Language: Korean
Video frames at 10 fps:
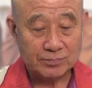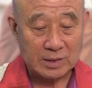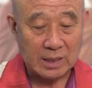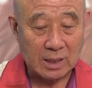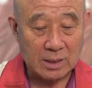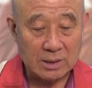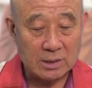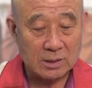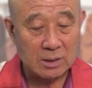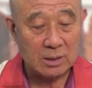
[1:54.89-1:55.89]
내가
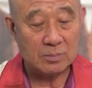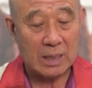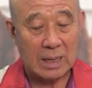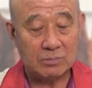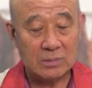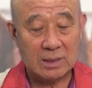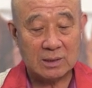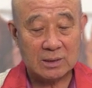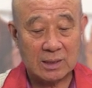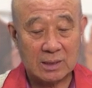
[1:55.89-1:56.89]
이 섬
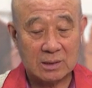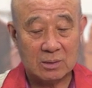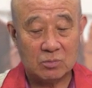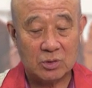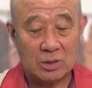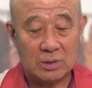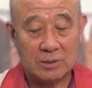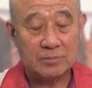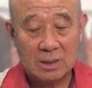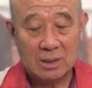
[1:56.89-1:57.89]
암자를 찾았을 무렵인